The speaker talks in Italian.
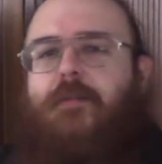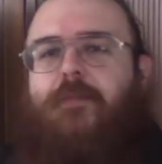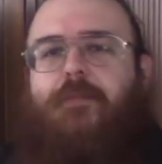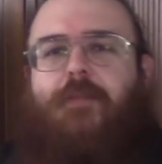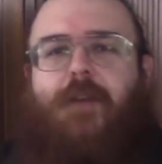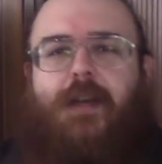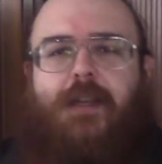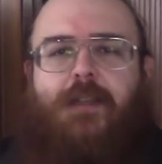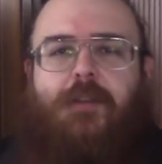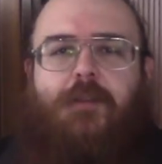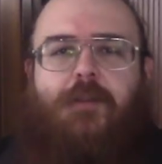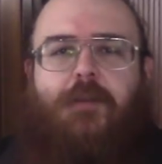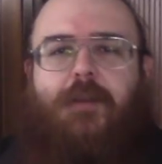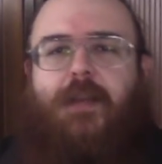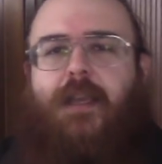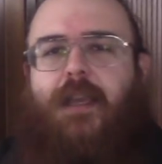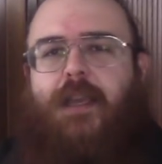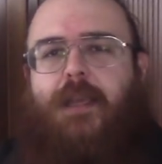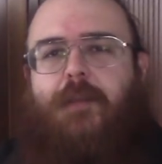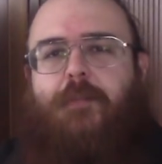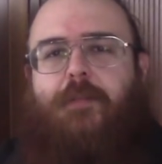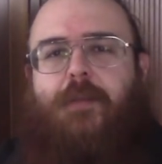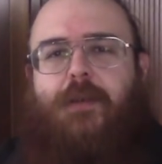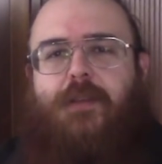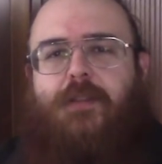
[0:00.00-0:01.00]
fatto che
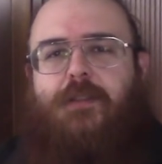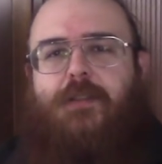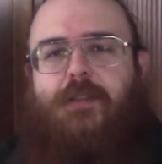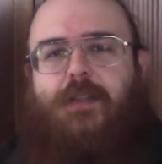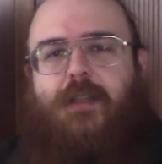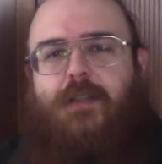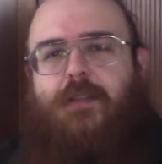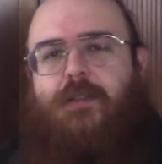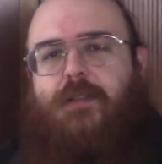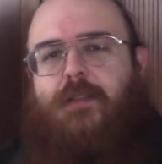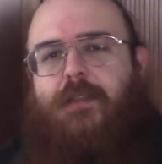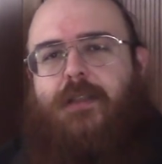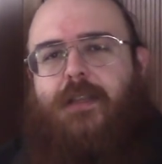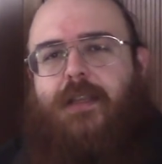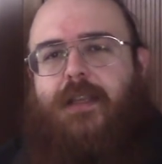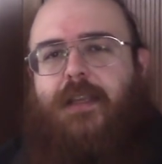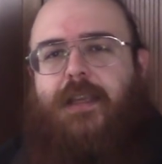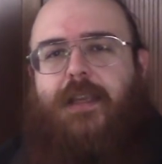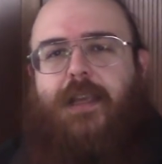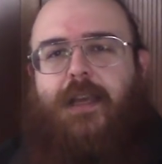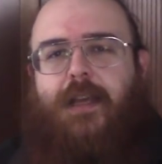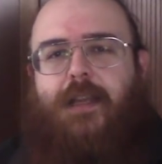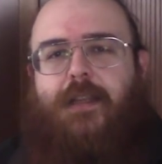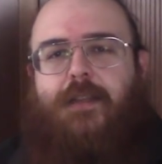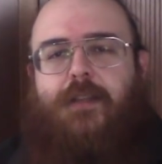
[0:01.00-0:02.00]
i personaggi
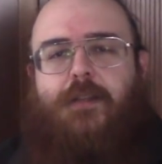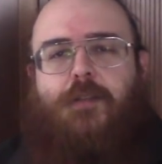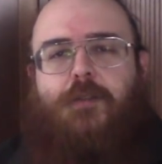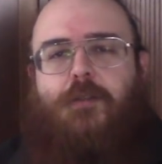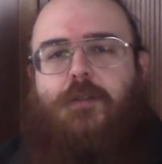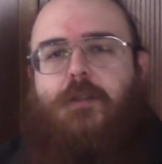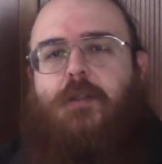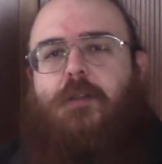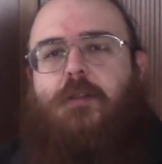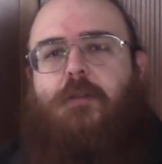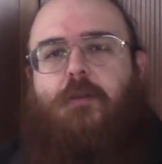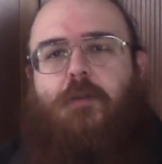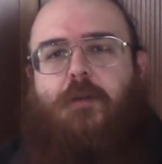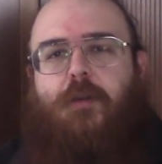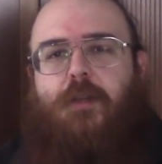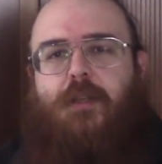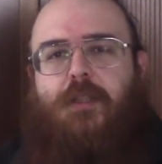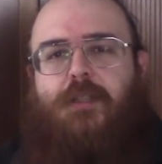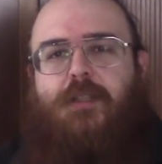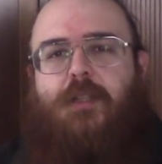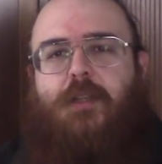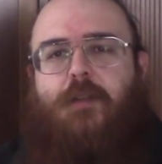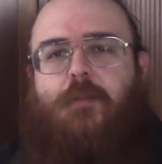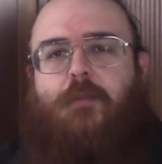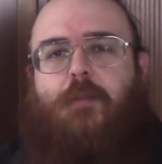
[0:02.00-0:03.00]
degli altri
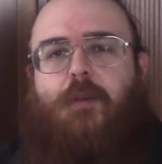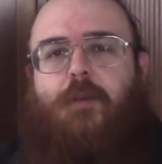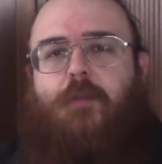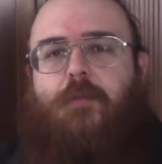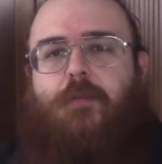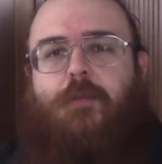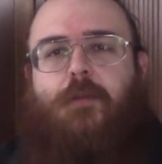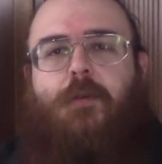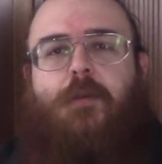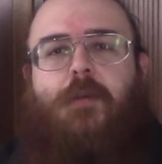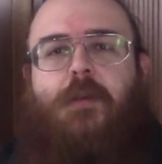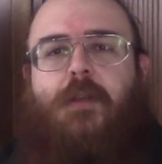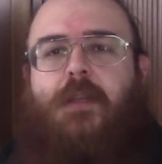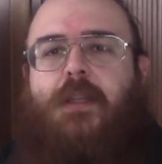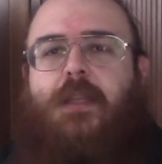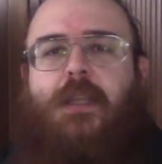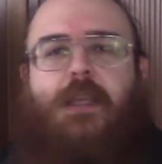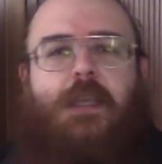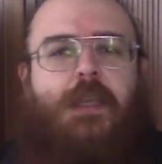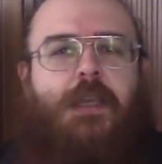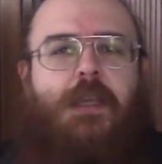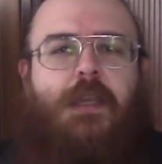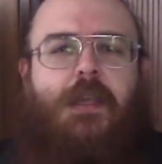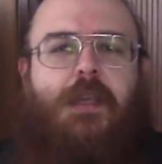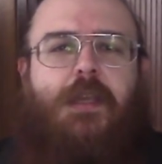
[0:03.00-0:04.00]
giocatori siano meno
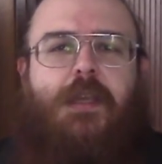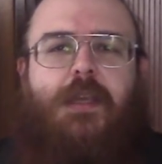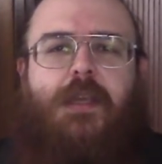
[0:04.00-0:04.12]
forti,